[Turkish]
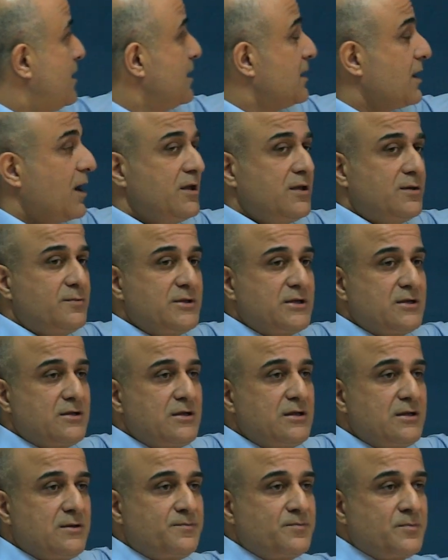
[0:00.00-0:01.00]
Herhangi
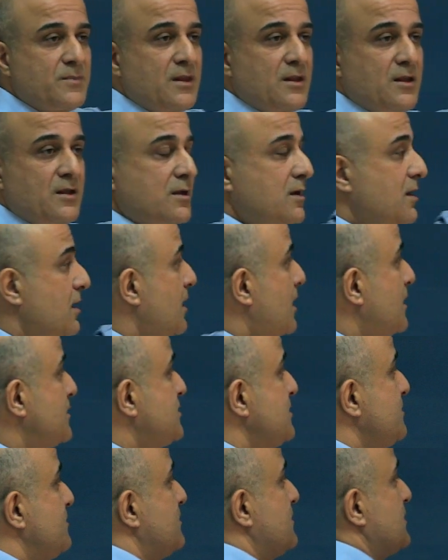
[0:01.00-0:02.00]
bir
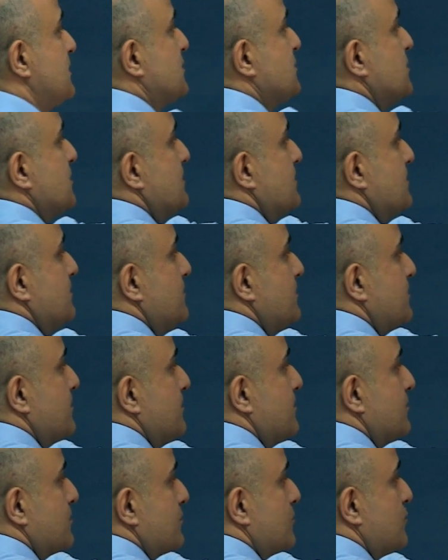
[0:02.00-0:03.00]
hacim için
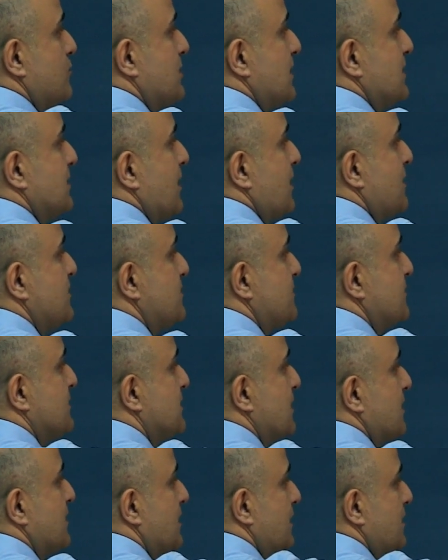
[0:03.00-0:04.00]
buradaki hacim
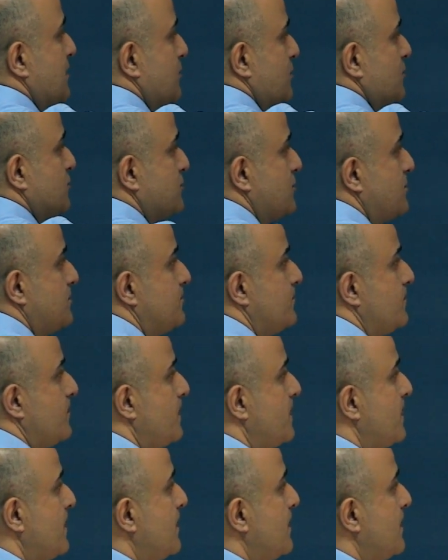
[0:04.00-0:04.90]
integrali olsun.